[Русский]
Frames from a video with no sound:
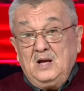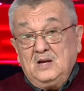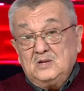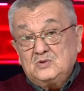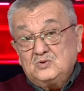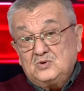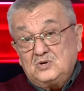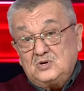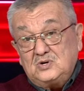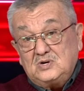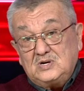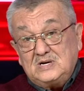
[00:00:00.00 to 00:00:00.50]

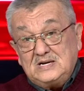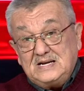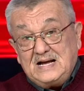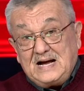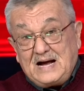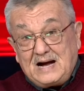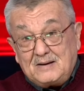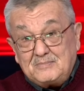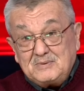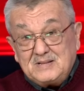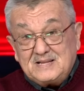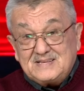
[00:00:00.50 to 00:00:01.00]
Но
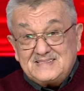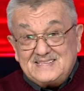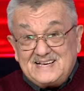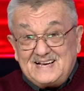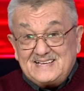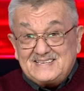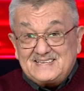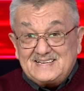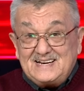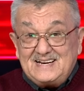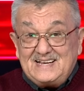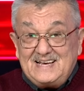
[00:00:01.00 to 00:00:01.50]

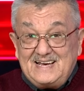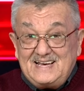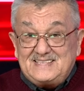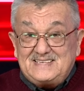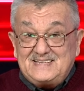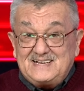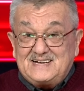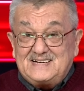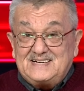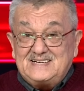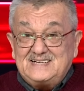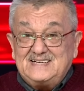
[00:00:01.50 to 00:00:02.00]
обладатель
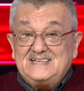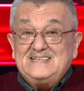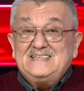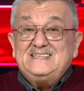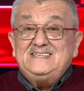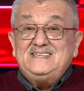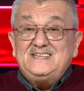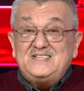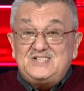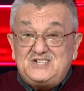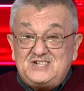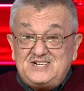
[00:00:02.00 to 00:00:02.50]
этих
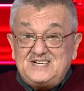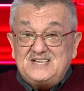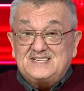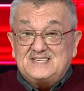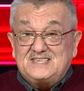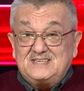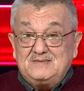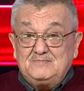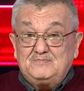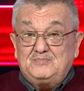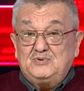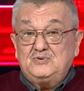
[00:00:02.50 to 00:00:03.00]

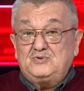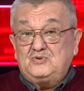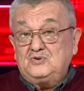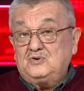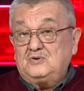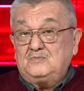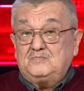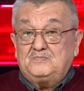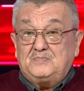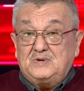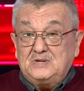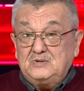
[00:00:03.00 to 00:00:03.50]
нечестным
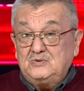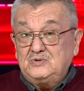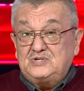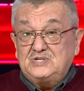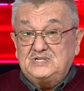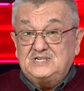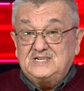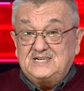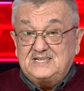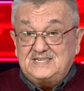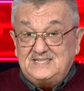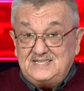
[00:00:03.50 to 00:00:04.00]
путем
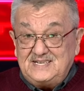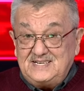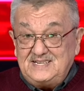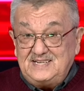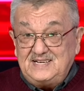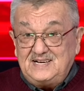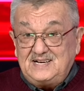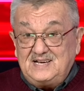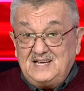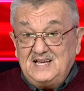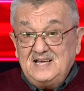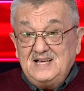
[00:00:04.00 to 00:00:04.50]
полученных
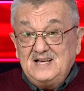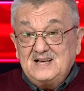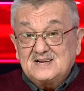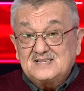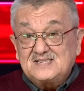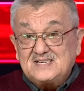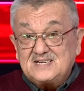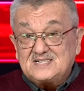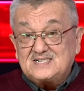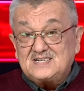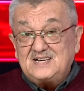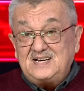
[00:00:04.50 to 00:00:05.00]
денег, к
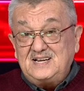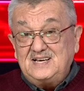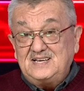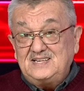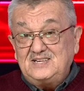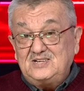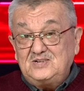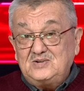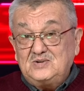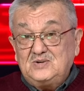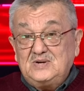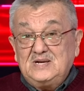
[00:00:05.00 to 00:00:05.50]

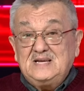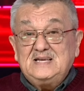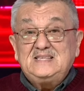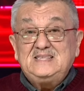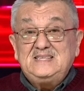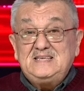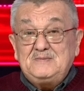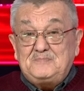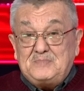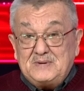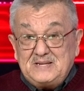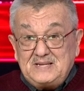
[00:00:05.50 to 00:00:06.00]
сожалению,
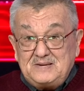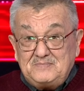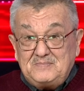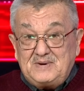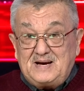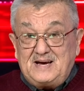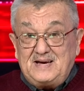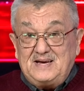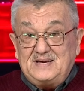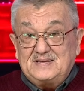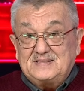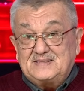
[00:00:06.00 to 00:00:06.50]
не
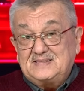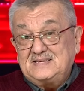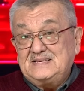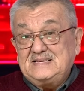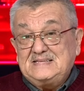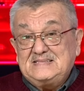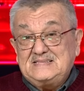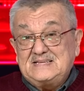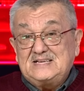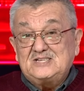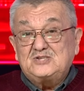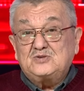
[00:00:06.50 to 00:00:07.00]
понимает,
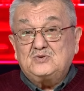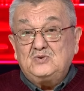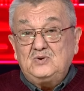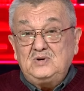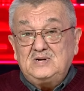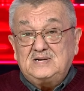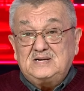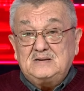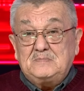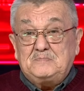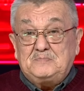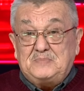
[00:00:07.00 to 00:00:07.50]

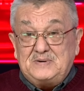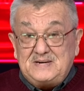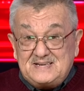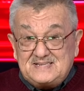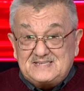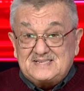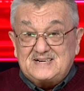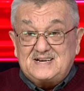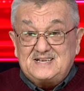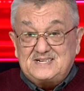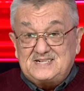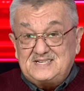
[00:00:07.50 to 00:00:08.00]
насколько
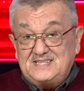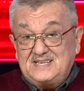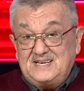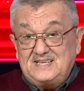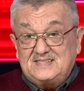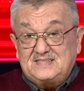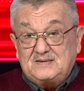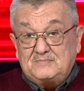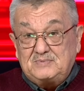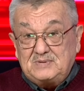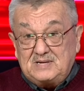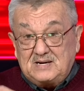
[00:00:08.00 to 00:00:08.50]
призрачно
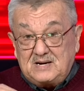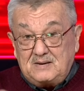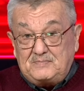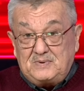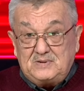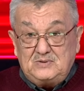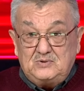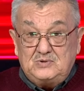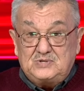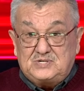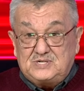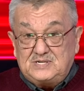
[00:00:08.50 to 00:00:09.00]
это
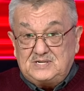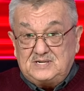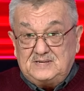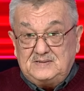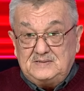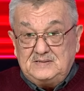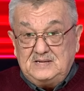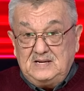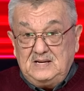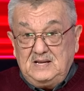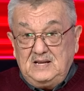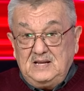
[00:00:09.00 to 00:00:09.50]
благополучие –
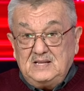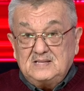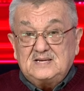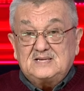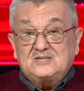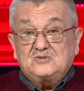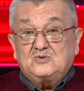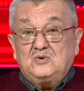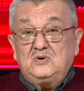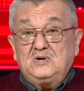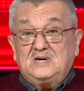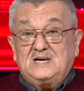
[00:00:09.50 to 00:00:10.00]

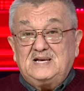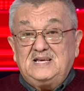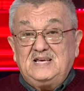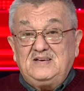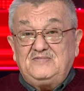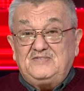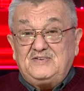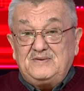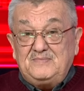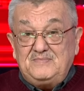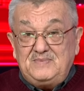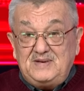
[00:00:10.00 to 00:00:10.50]
насколько
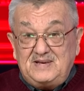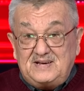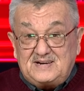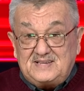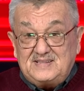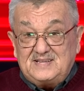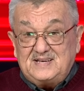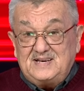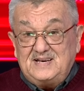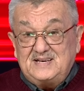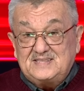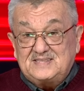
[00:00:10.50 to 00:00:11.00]

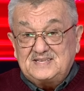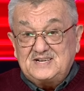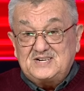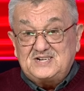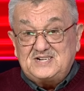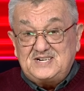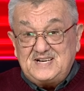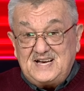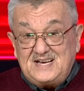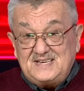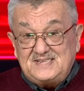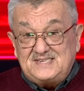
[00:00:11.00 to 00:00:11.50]
эфемерно это
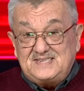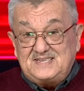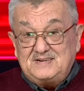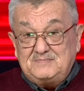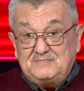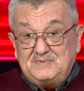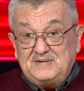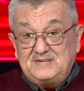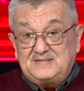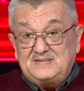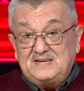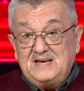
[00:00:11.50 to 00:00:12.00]
счастье
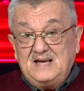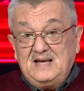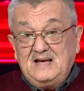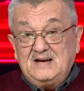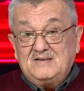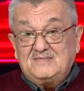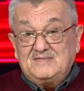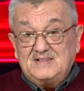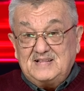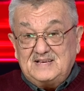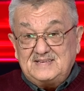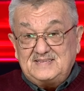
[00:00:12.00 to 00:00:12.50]
быть
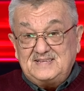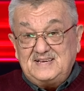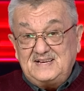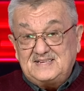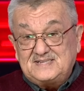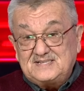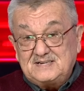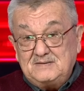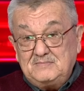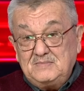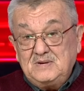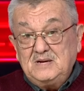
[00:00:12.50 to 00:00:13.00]

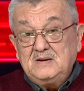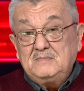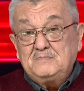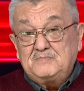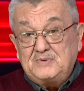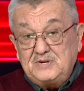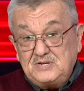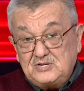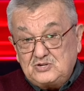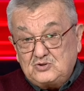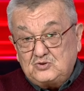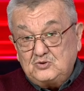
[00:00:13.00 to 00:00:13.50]
владельцем
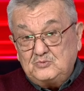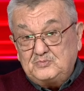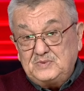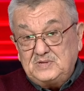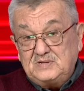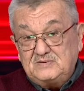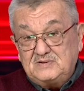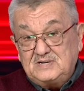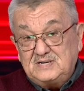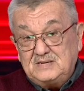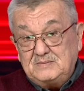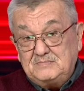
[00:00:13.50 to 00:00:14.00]

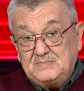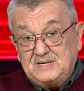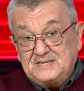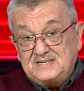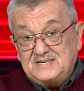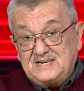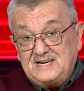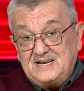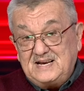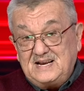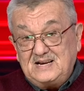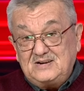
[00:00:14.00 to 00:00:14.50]
преступного
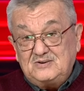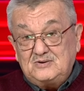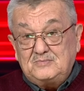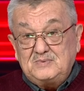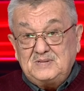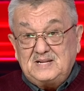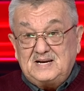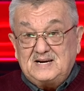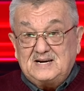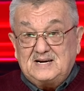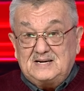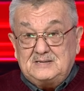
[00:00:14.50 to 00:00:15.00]
материального
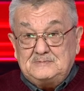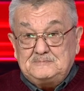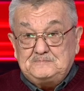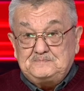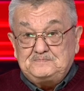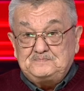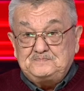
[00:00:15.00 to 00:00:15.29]
блага.